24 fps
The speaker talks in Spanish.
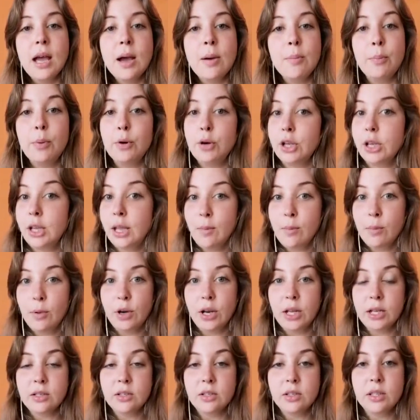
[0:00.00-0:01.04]
Por ejemplo,
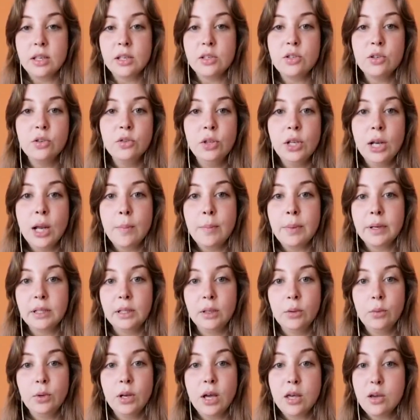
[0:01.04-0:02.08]
la excitación de las
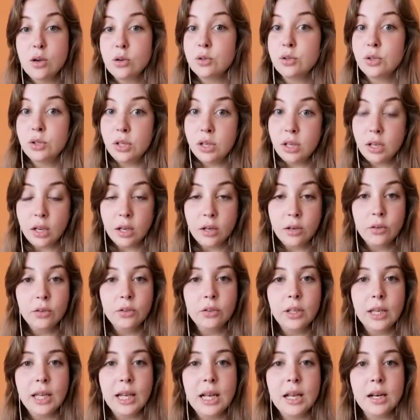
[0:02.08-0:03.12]
partículas de
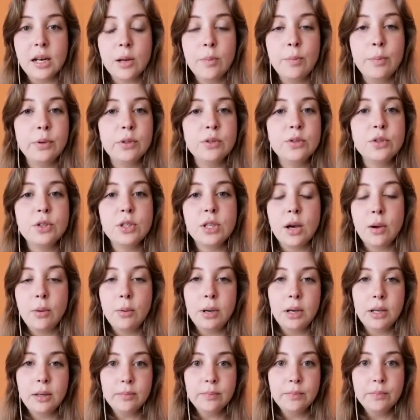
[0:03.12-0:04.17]
oxígeno es la
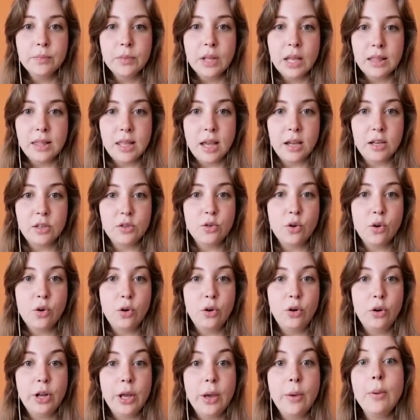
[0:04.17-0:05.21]
responsable de aquellos
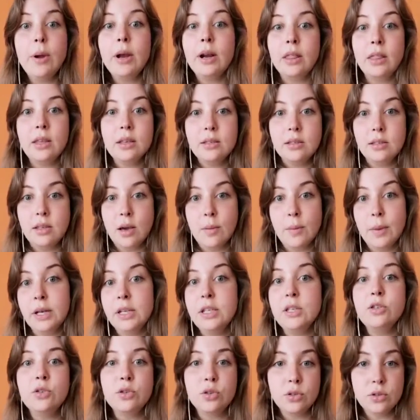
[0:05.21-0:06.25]
colores verdes y
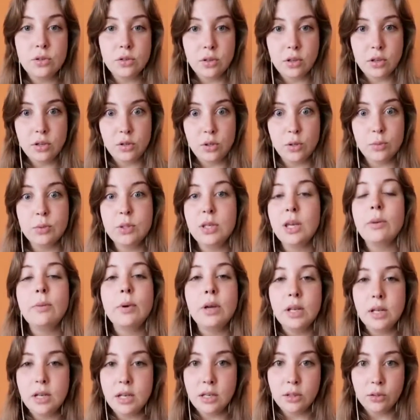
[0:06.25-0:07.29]
amarillos que se
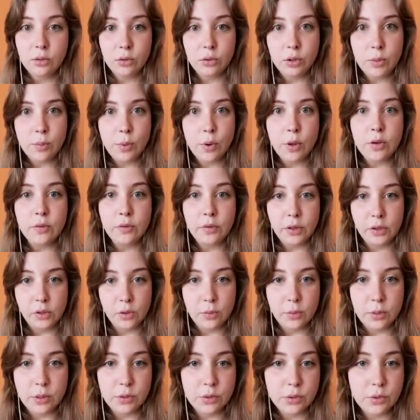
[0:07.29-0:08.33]
observan en estos tipos de
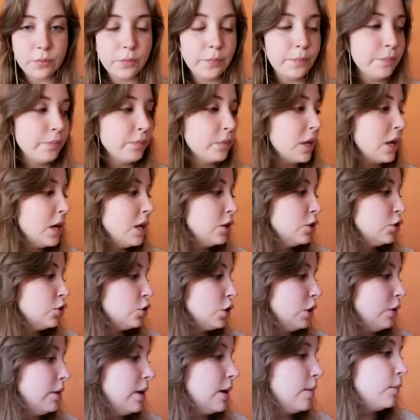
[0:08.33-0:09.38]
fenómenos.
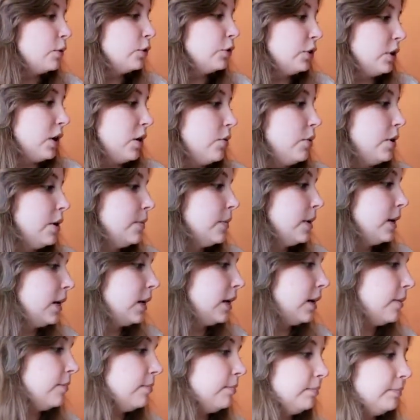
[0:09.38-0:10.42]
Yo les voy a mostrar una
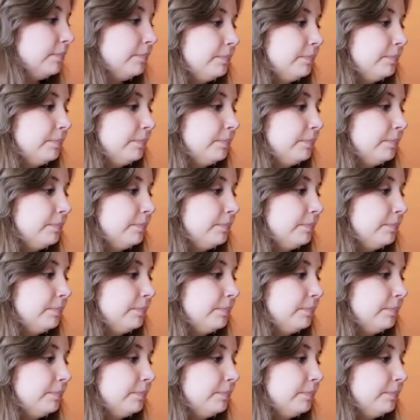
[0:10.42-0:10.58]
imagen